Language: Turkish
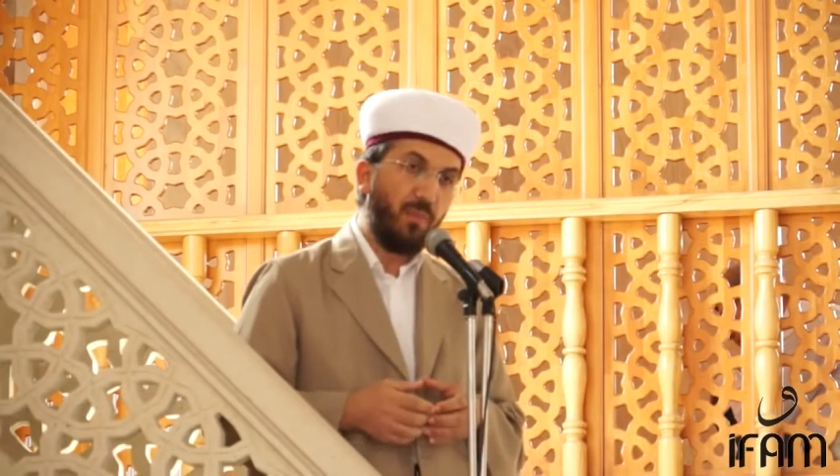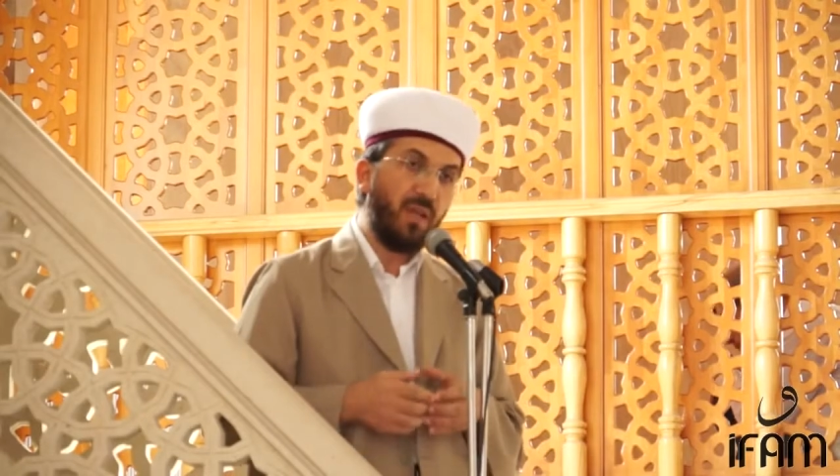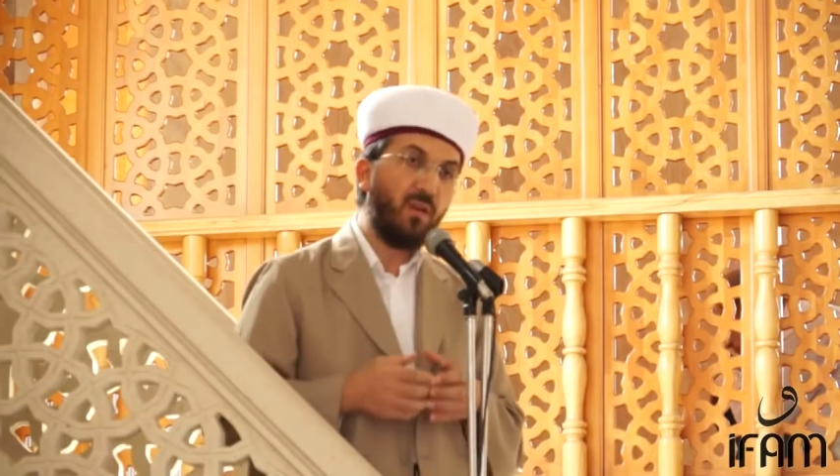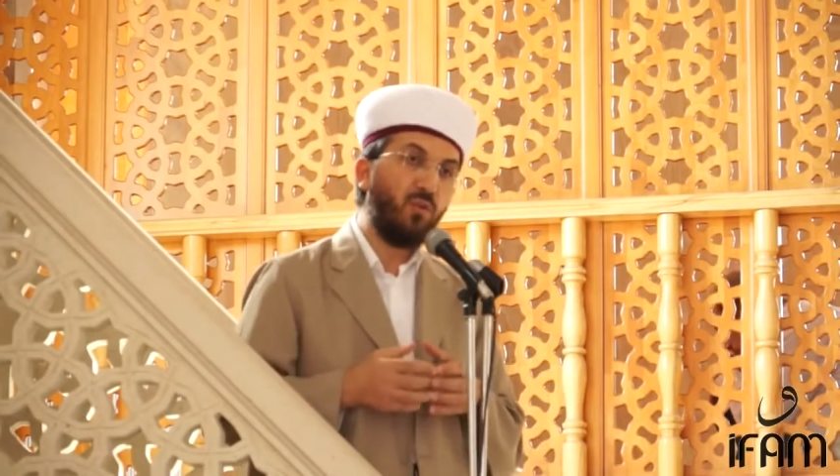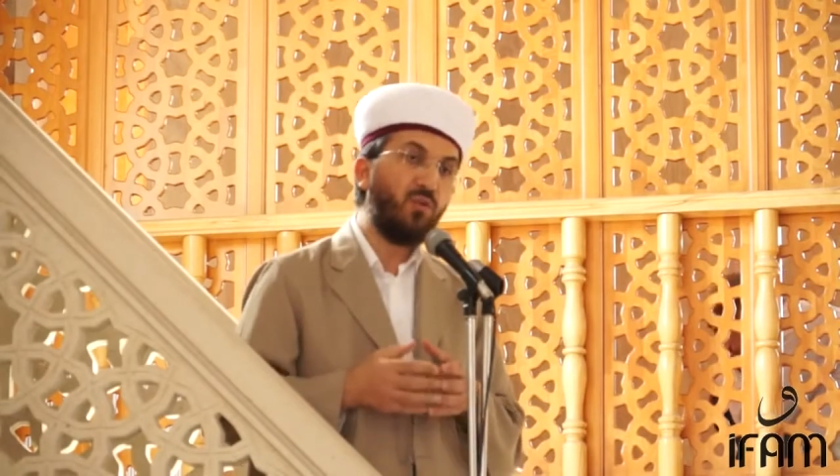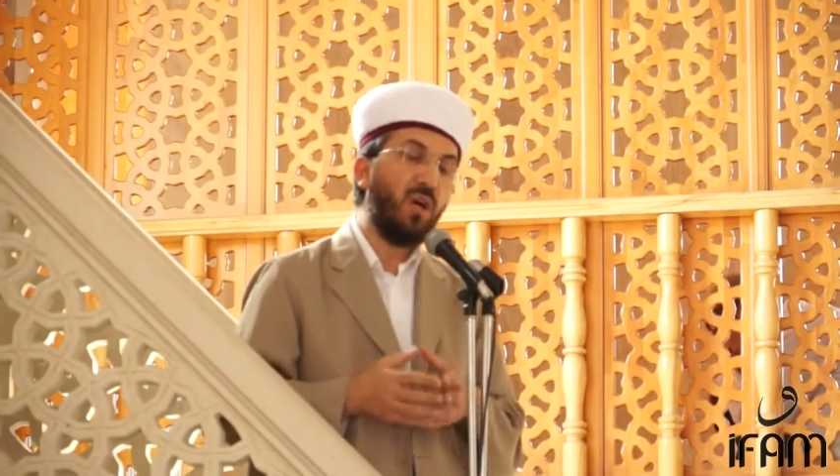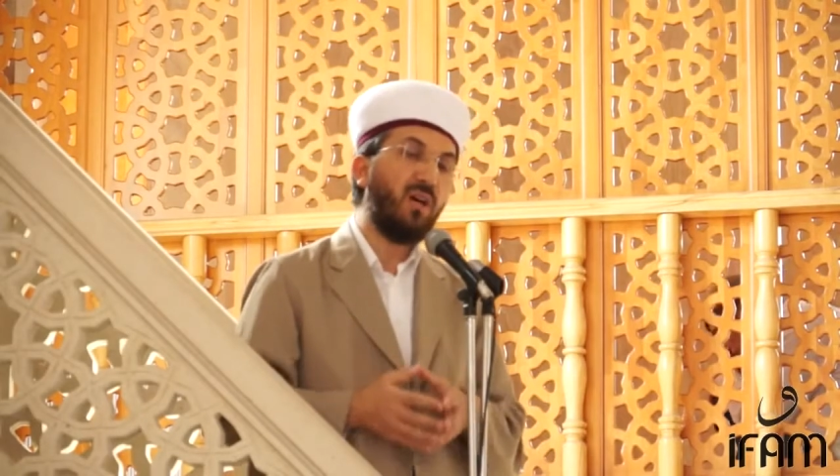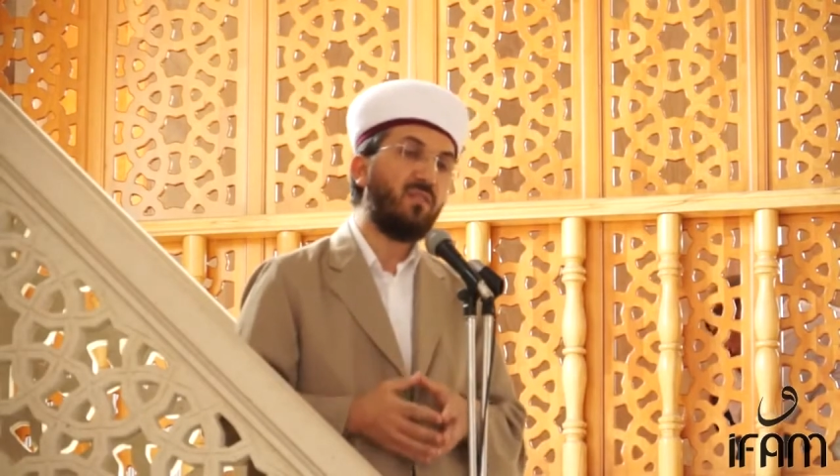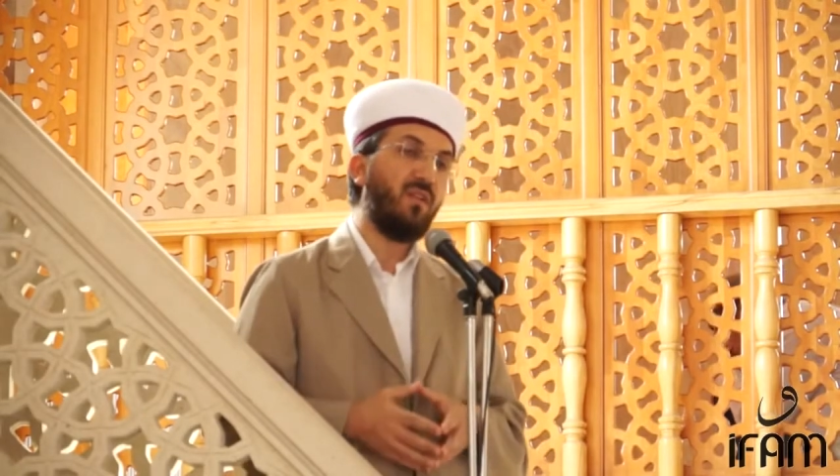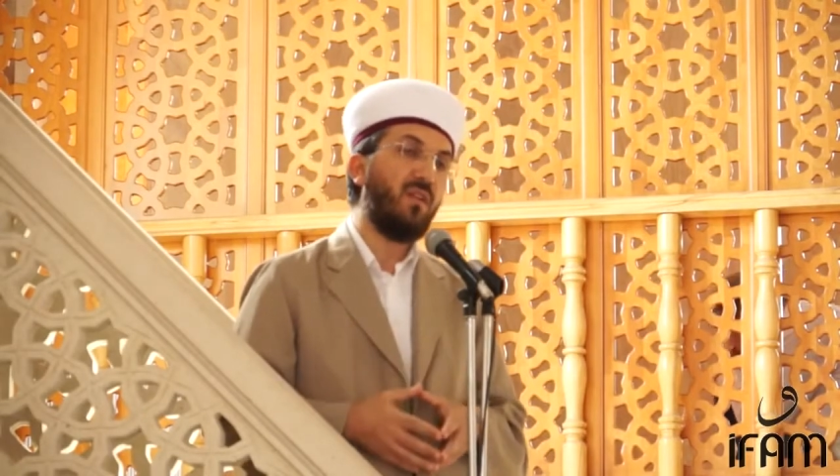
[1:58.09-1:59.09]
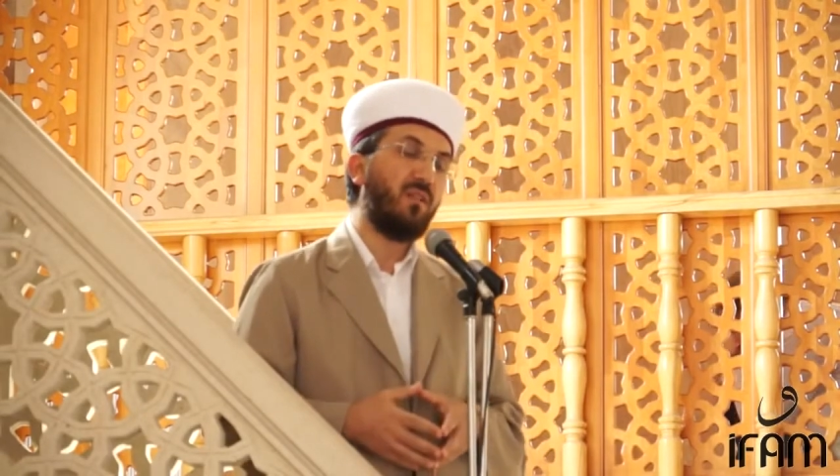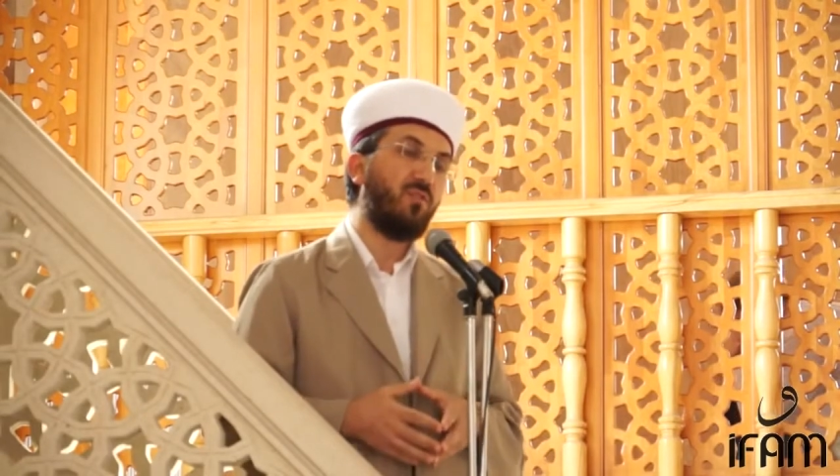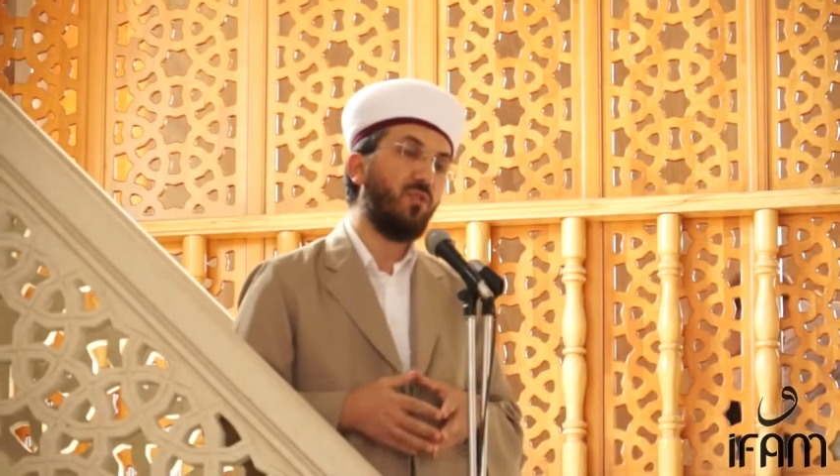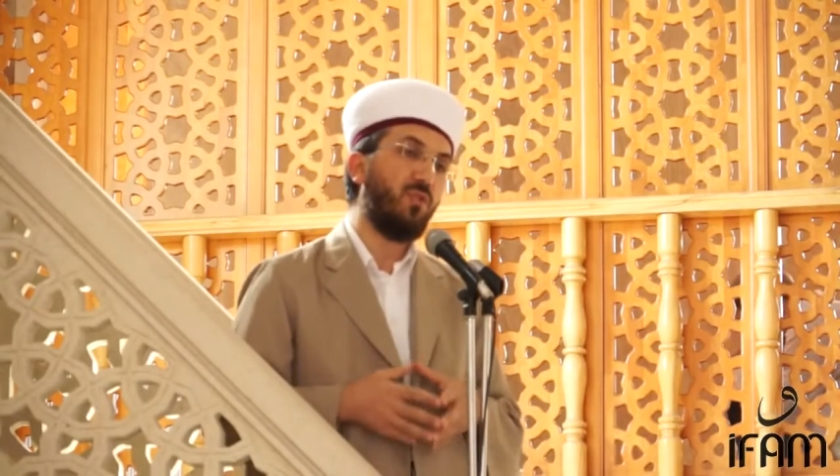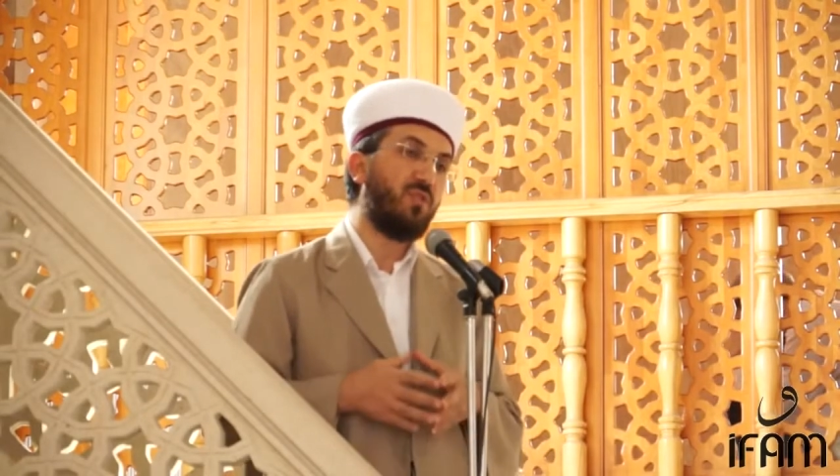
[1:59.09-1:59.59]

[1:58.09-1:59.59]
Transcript: Bana onu hatırlatıyor,